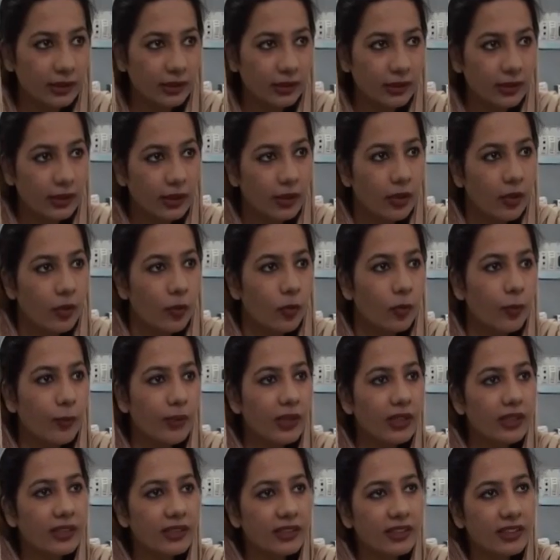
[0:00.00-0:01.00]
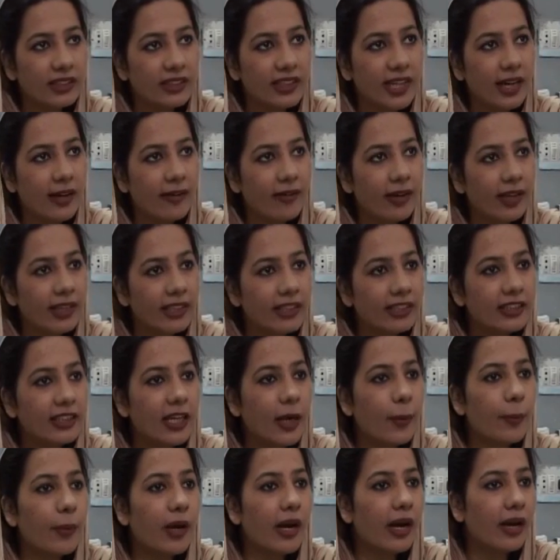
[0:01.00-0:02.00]
है वुमेन डिजीज़ के हवाले से
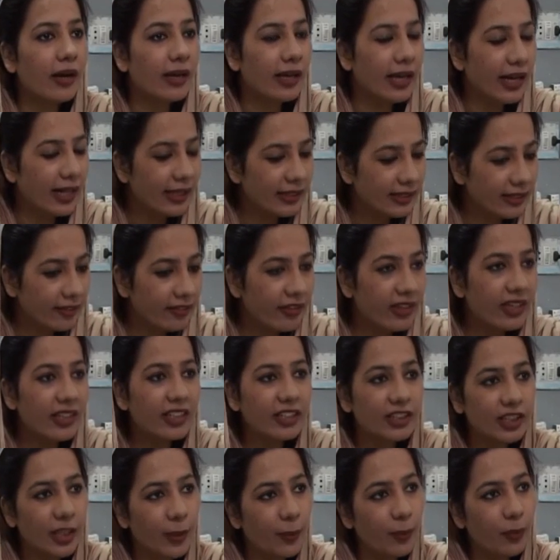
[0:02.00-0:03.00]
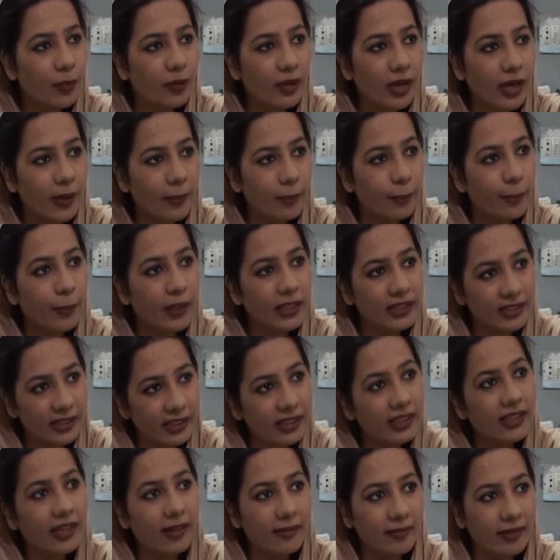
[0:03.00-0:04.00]
हम हेल्थ अवेयरनेस के प्रोग्राम
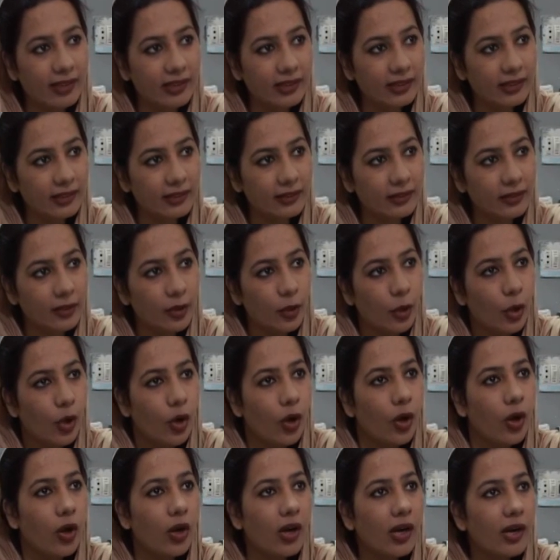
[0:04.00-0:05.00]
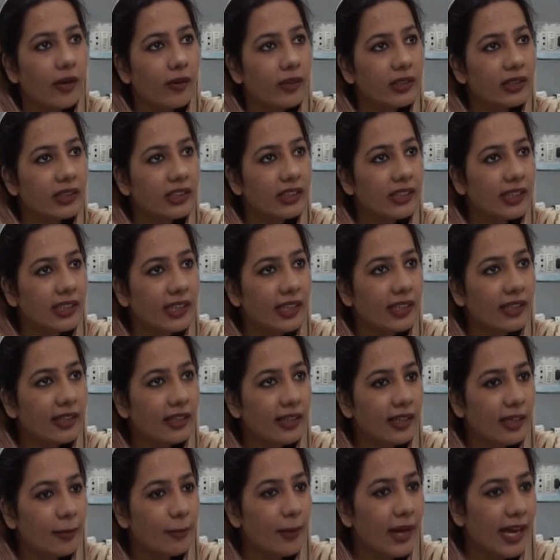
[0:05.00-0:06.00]
मंथली करवाते हैं और ख़वान यकीन
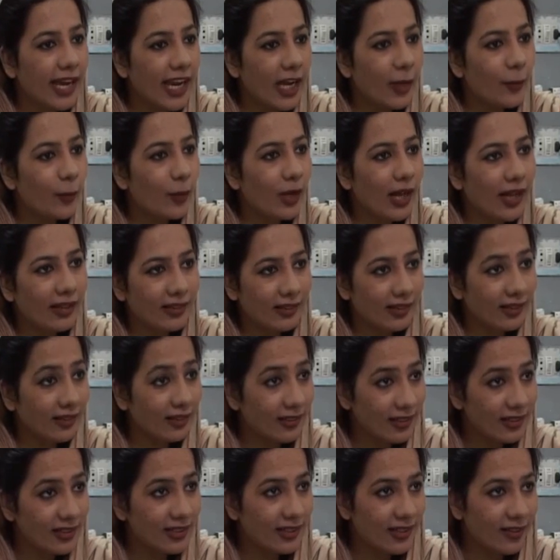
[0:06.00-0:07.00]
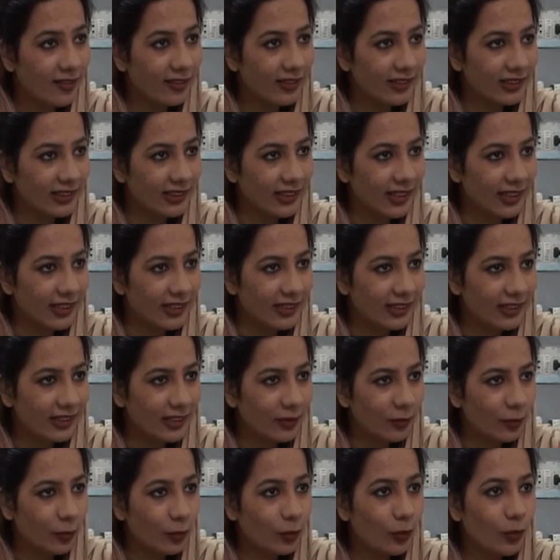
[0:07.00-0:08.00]
करें एक बुलाते हैं दस ख़वान आती
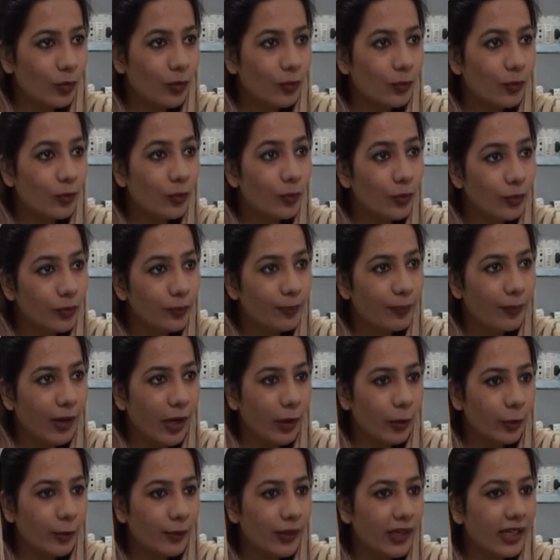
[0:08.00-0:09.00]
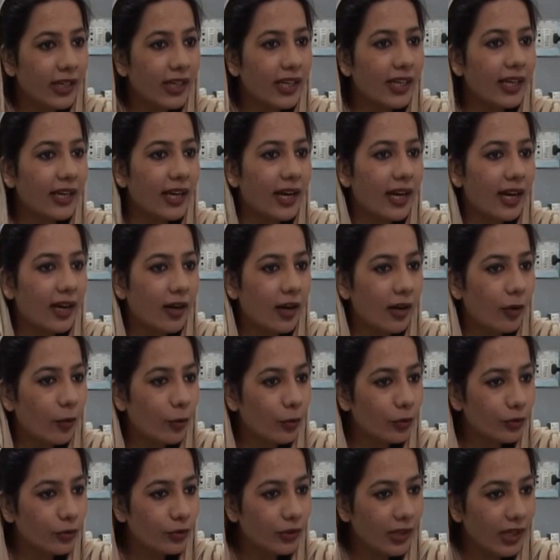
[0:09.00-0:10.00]
हैं उनको ख़ुद मालूम है कि यहाँ
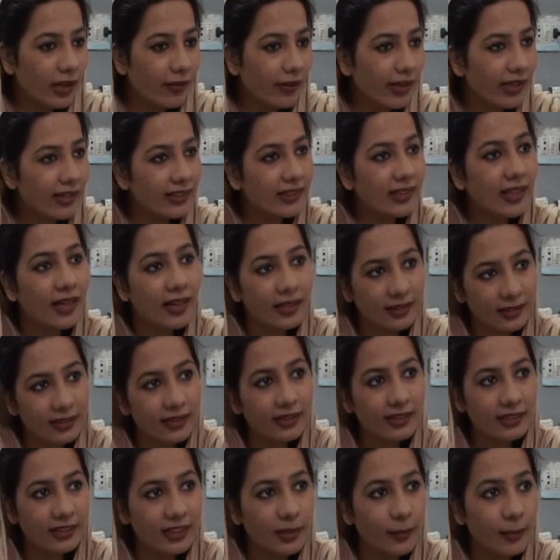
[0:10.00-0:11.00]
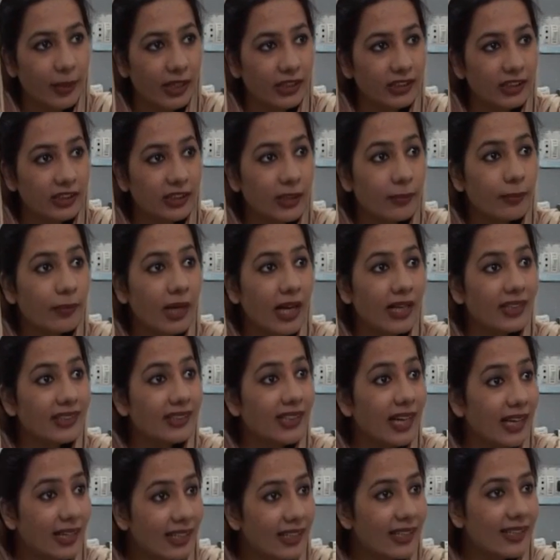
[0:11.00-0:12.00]
औरतों के हवाले से हर तरीके से बातचीत हम
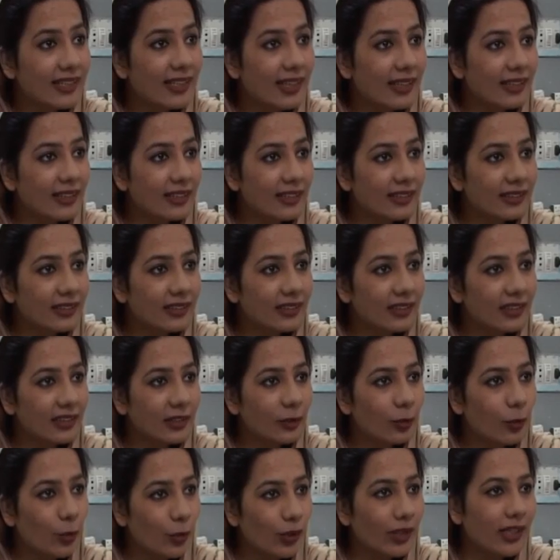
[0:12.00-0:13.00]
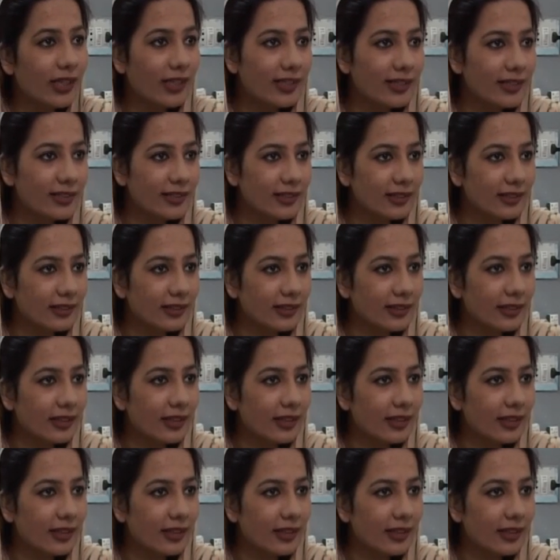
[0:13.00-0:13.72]
आसानी के साथ कर सकते हैं खुल के कर सकते